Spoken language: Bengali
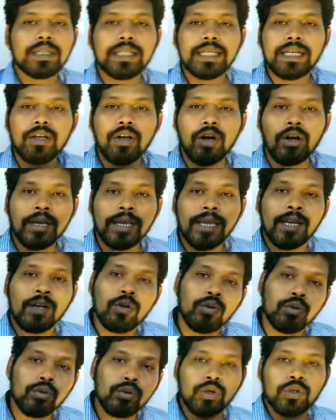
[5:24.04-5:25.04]
তিন অঙ্কের
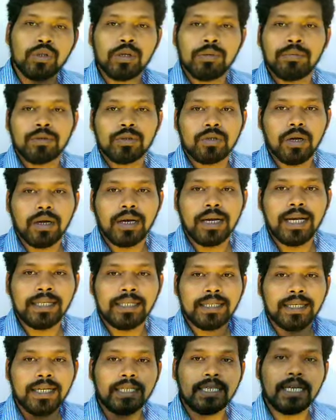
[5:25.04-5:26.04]
ক্ষুদ্রতম সংখ্যা
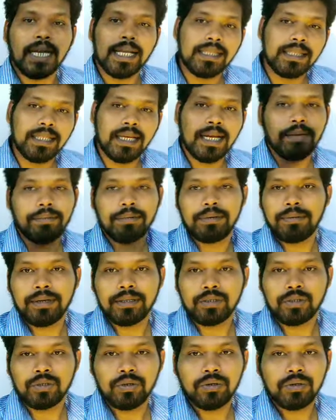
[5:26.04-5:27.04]
যেটা সাত দ্বারা
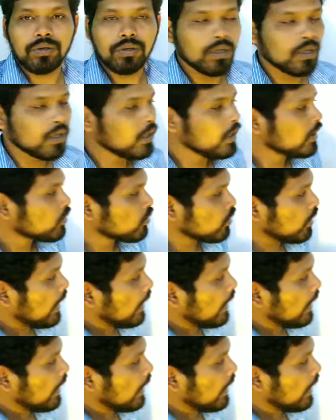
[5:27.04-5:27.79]
বিভাজ্য তো